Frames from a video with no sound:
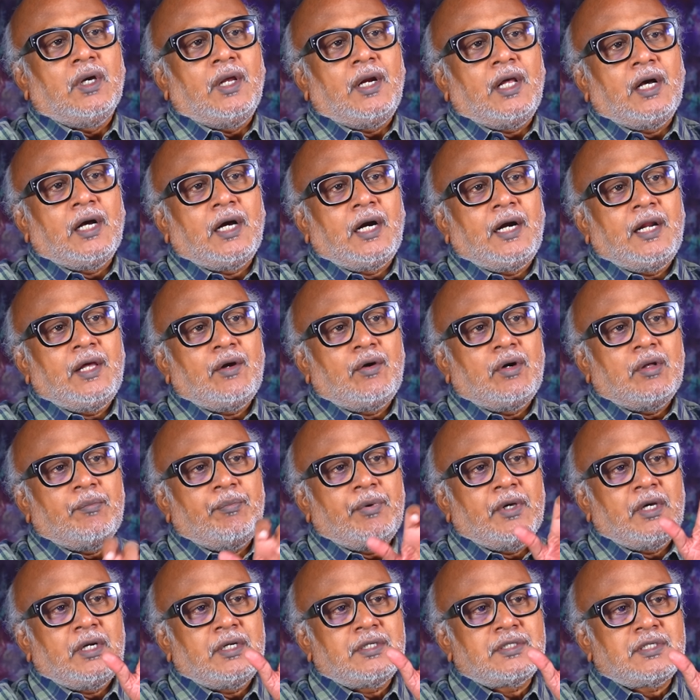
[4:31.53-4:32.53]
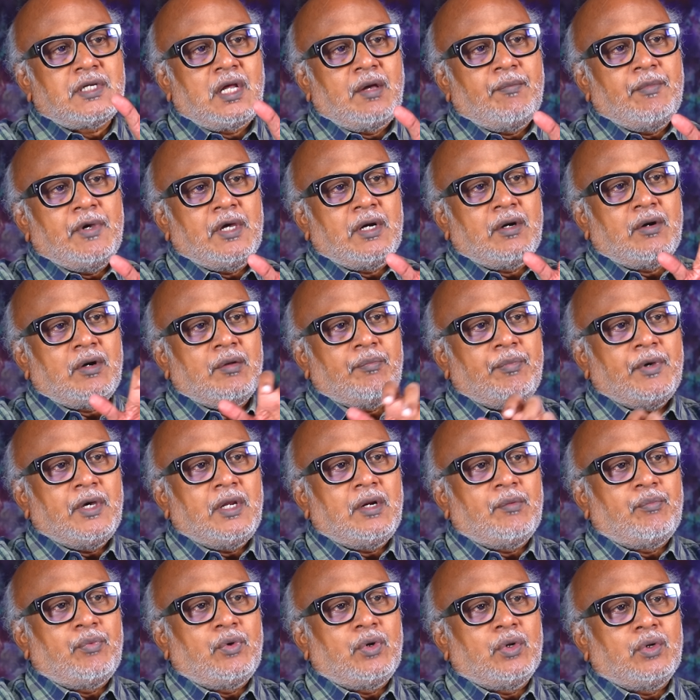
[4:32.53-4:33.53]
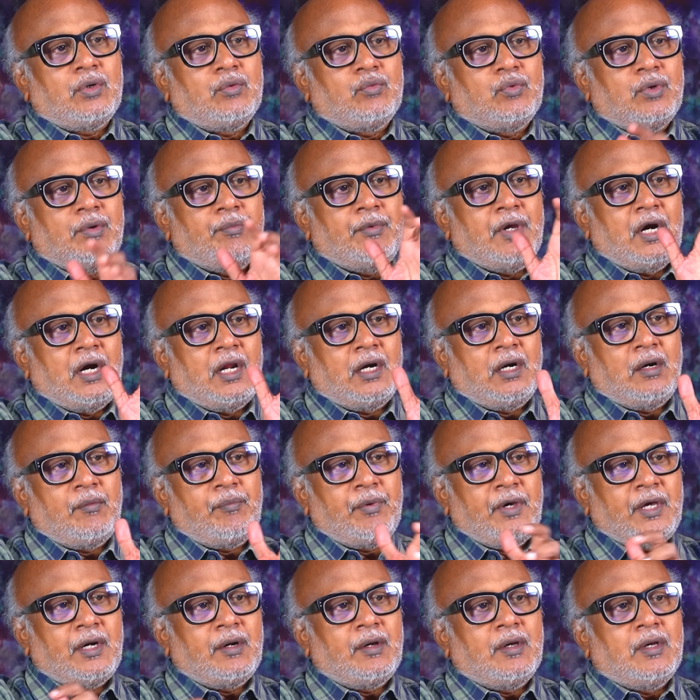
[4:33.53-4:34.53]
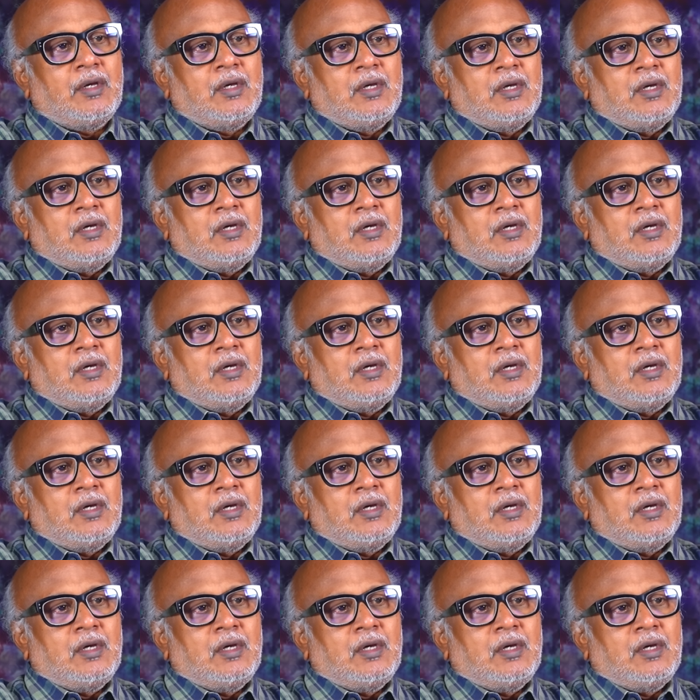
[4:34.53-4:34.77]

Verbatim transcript: ஏன்னா கடையோட பேர் இஸ்லாமியரோட பேரை போடணும் உரிமையாளர்கள் பேரை